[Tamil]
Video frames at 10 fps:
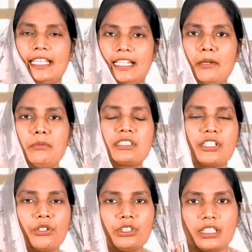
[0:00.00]
என் அன்பு
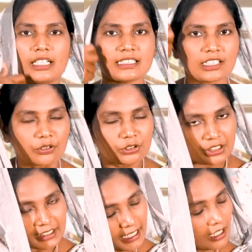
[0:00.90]
சகோதரனை
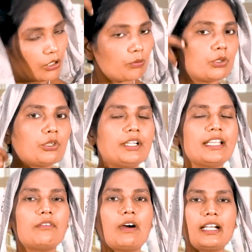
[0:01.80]
சகோதரியே
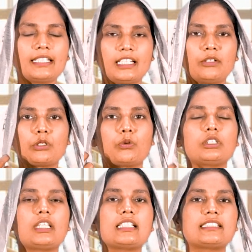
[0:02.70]
உங்களுடைய வாழ்க்கையில் ஒரு
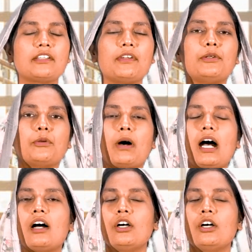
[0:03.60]
ஒத்தாசை வேண்டுமா